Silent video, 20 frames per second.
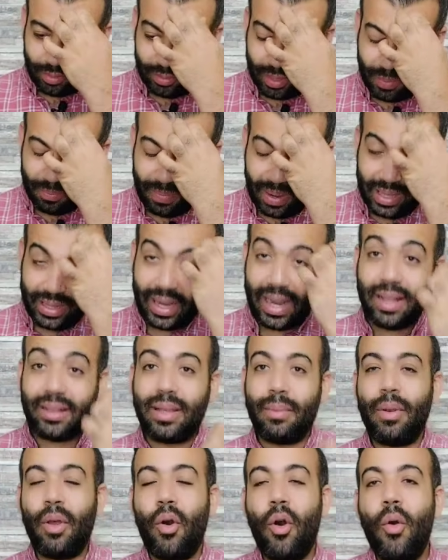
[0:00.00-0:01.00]
طب بعد كده
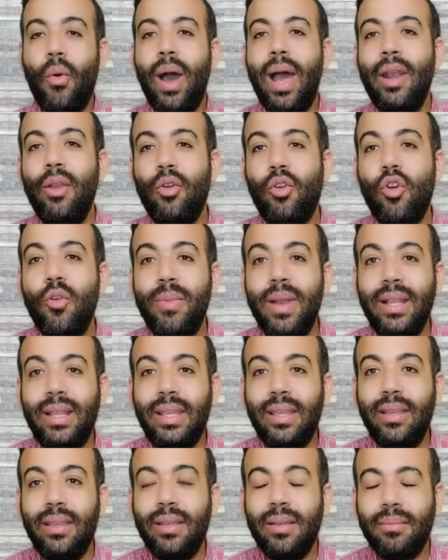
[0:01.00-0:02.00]
طب لو هو قال له الجمله
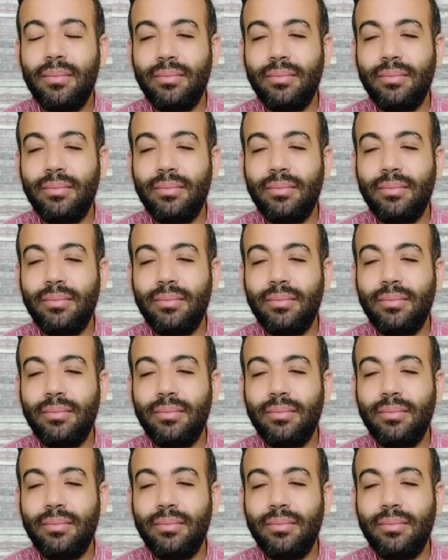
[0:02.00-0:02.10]
دي